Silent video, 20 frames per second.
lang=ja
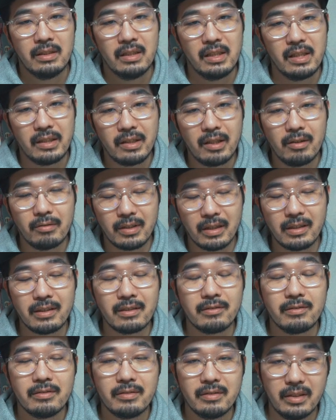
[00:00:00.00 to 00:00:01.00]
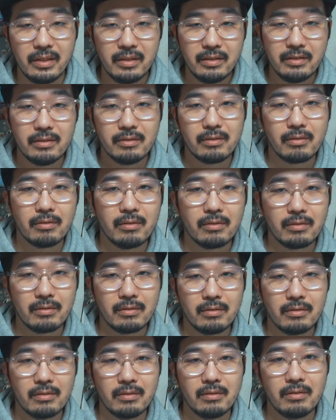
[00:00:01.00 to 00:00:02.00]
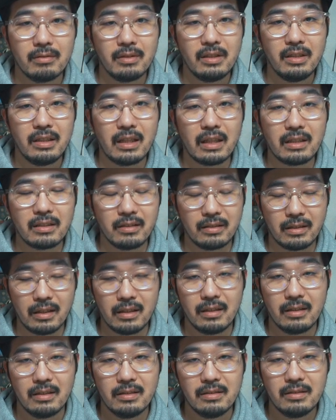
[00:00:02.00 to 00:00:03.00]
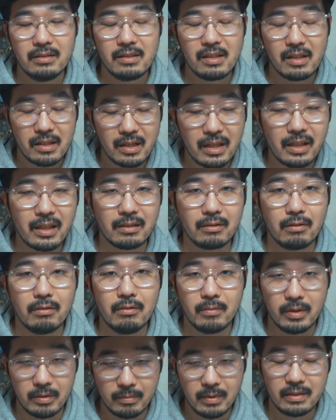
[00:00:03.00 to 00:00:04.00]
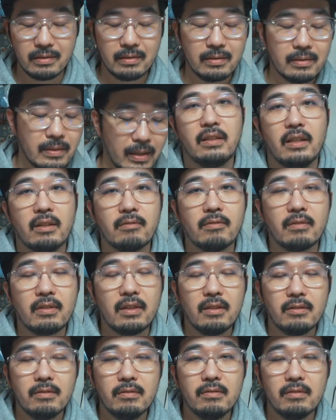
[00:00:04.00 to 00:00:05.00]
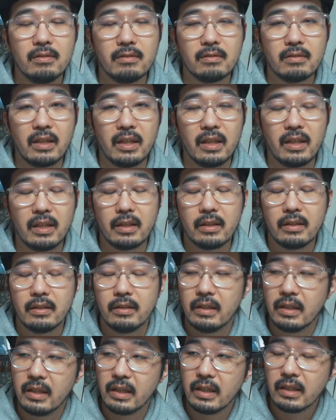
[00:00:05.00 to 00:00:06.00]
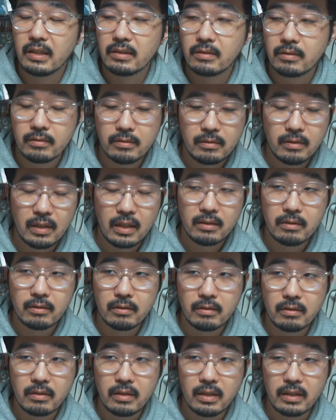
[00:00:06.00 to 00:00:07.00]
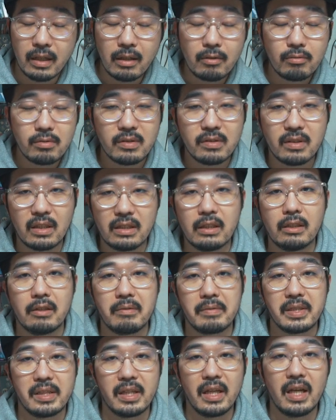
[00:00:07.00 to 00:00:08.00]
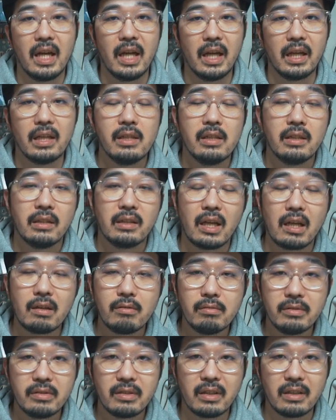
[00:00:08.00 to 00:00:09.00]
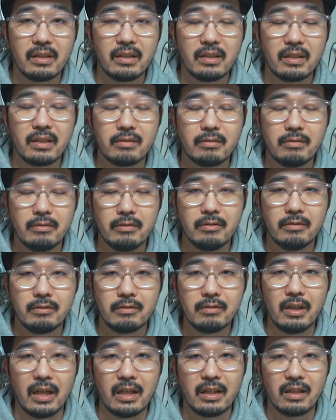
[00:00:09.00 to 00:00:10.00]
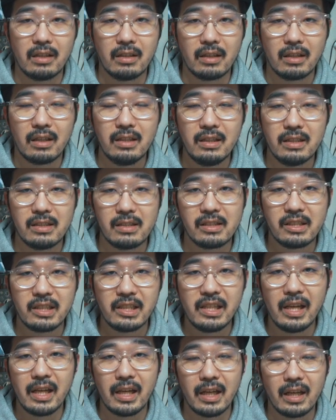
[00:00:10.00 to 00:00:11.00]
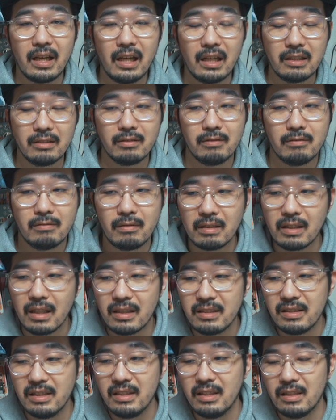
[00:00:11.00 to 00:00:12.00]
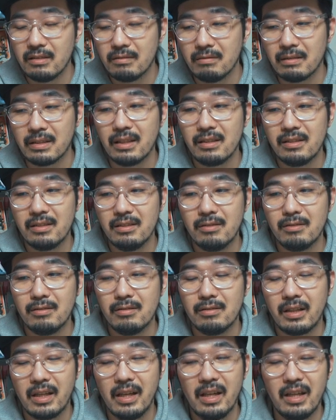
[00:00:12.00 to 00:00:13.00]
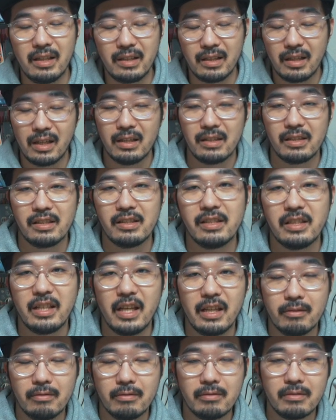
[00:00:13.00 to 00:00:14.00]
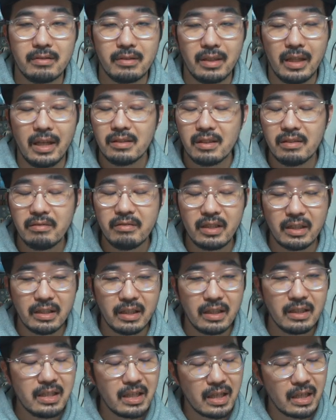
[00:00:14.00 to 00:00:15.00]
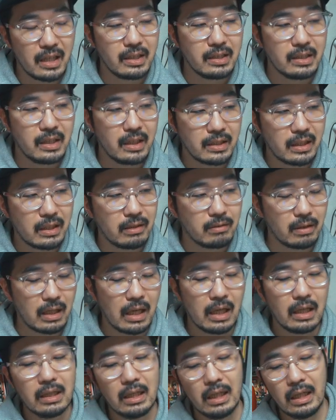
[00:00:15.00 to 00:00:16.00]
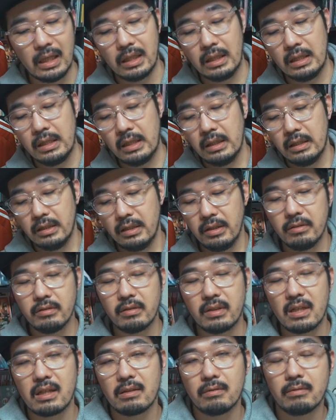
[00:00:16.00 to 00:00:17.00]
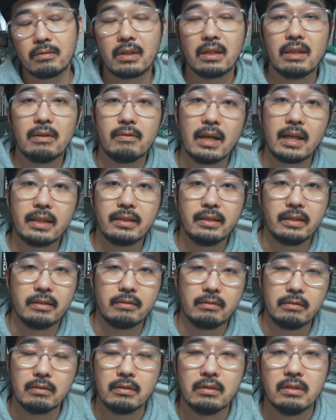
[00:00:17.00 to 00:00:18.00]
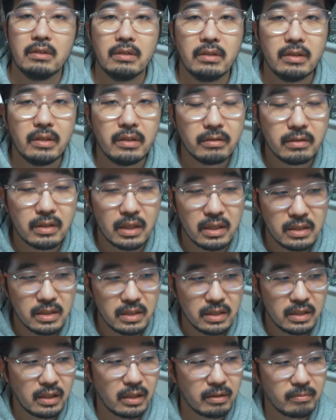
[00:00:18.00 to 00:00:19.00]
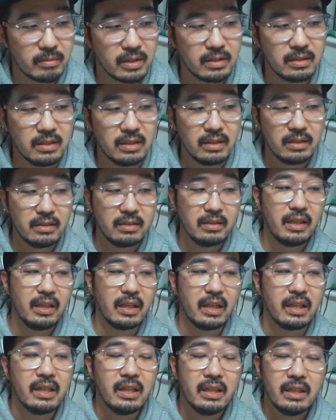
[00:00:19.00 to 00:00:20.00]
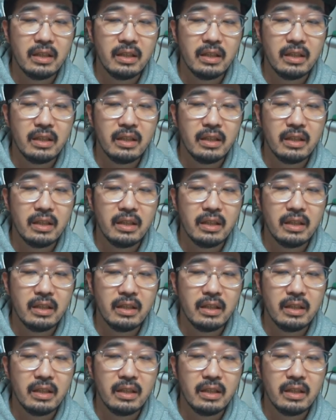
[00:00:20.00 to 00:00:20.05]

え手を叩くっていう構造になってたんじゃないかと思います。で、こっからどんどんね、えー、その後、タコスが出てきますね。はい。タコスが出てくるぐらいからね、かなり死刑、あの、私、私の刑って書いて死刑の方ですね。主婦が何がやりたいのか、はい。っていうのがここから分かってくるっていう感じになりますで、